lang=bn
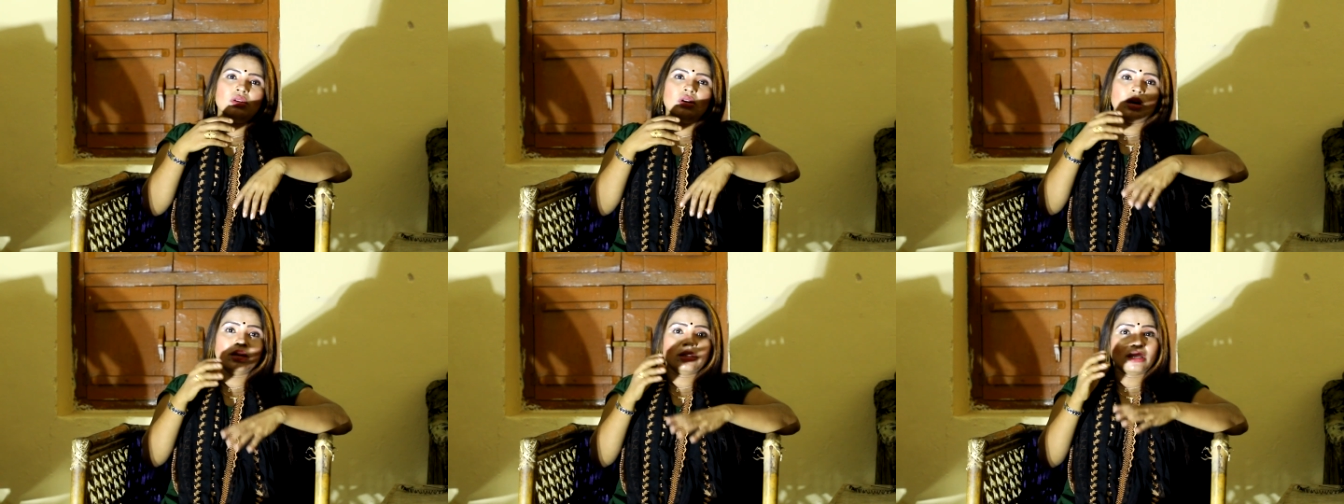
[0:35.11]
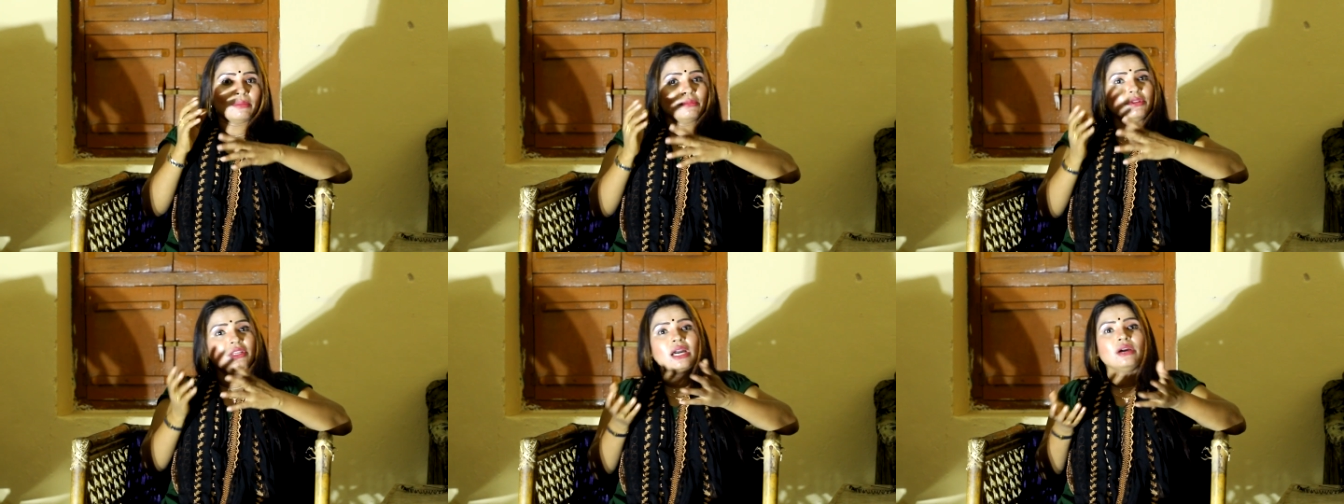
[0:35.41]
হয়তো
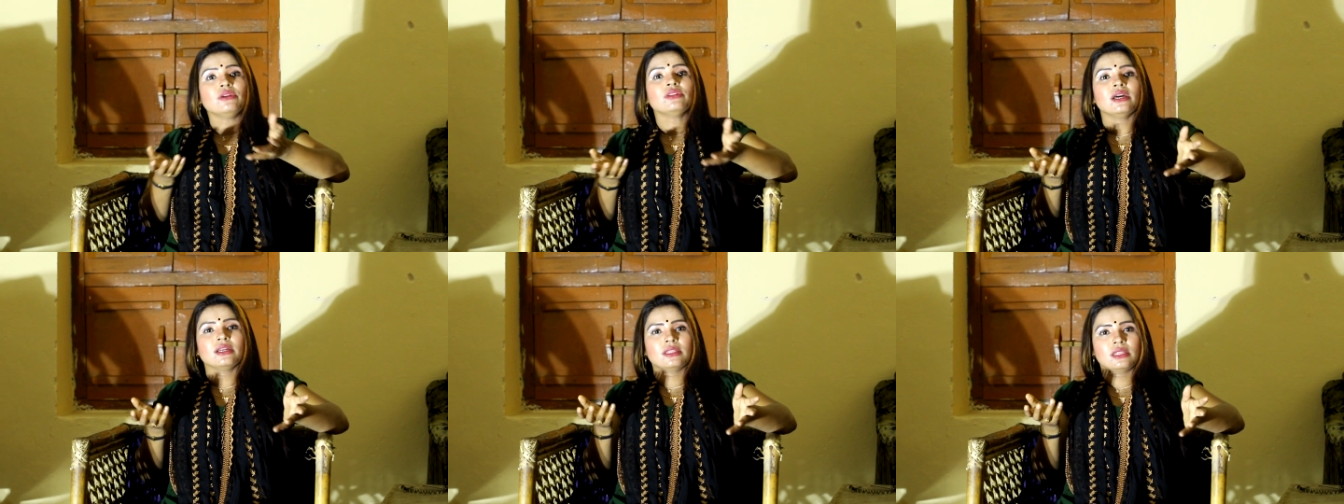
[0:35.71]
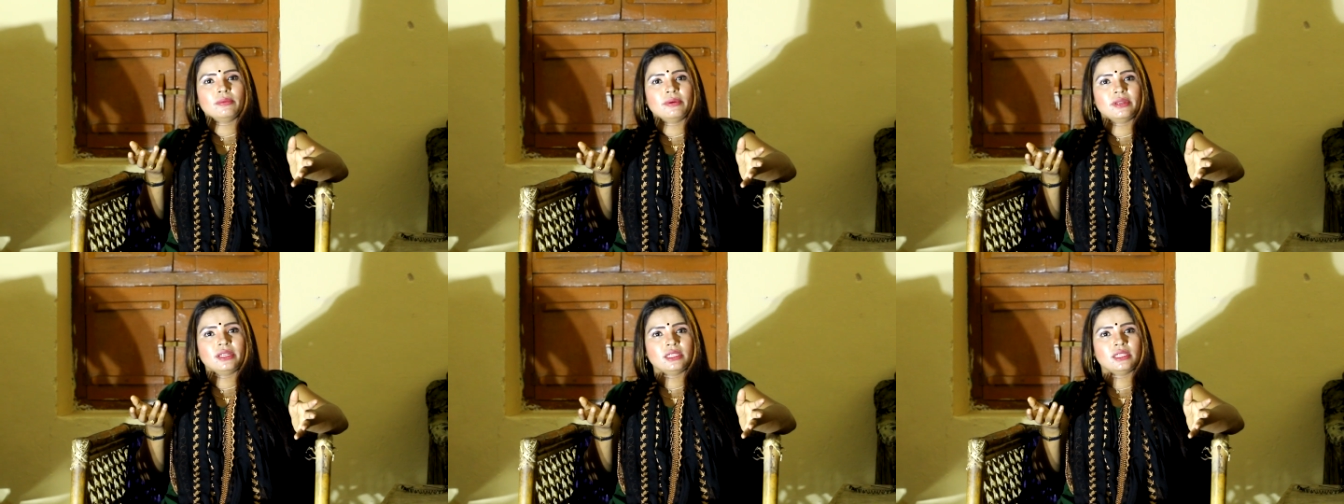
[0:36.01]
আমি নাও
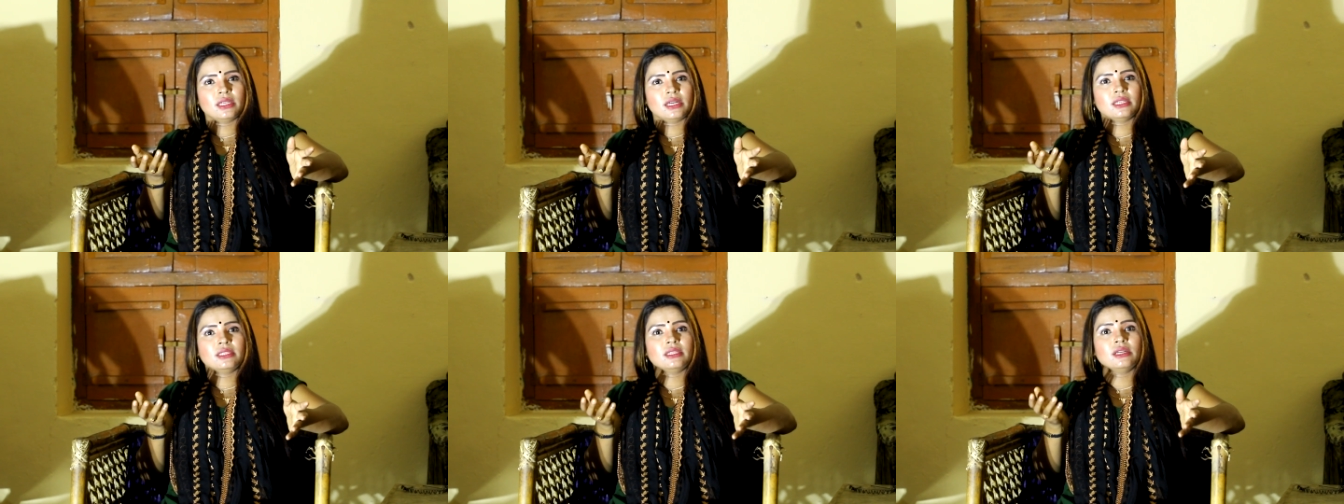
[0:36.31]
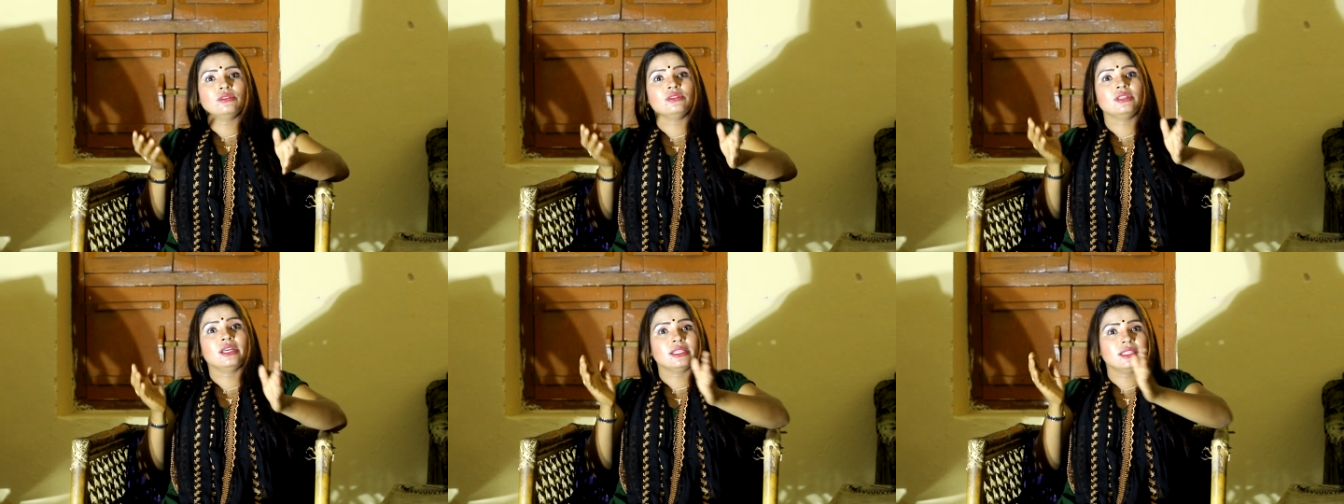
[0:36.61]
থাকতে পারি এই জায়গায়
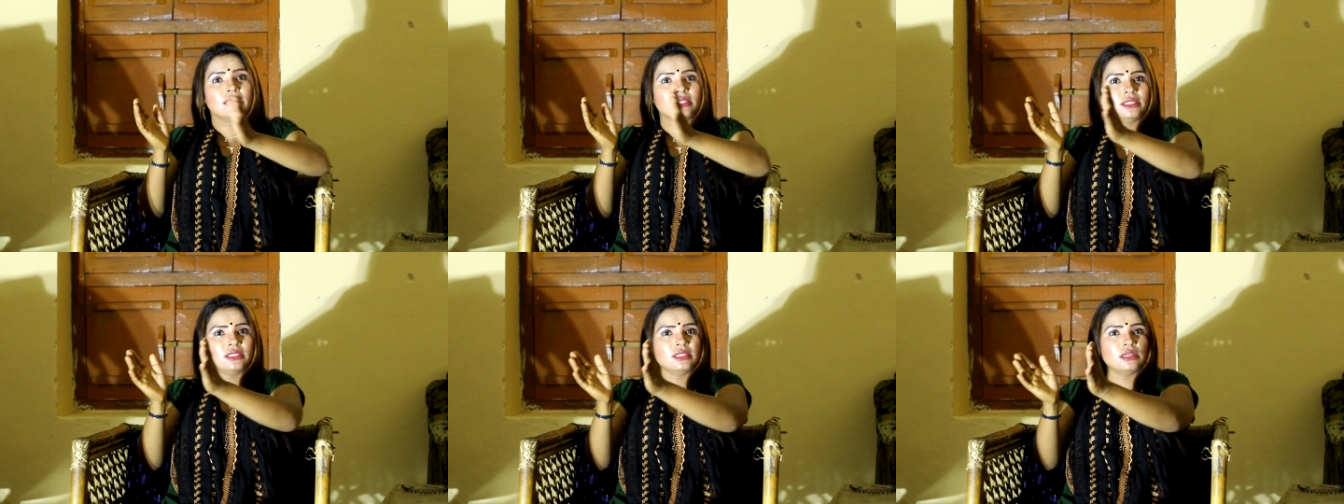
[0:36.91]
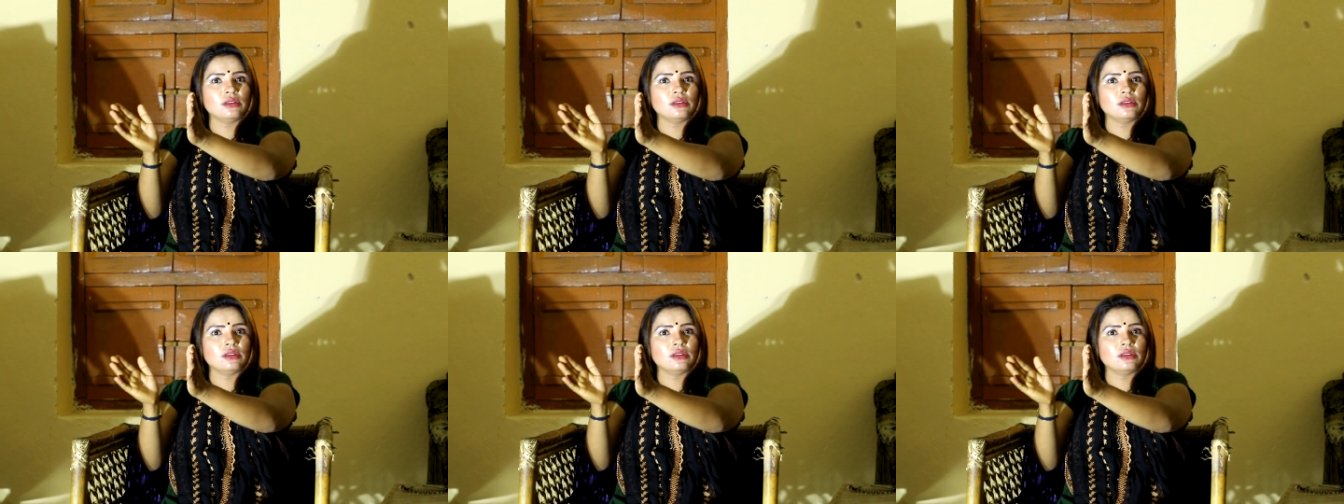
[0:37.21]
যেমন দেখতেছি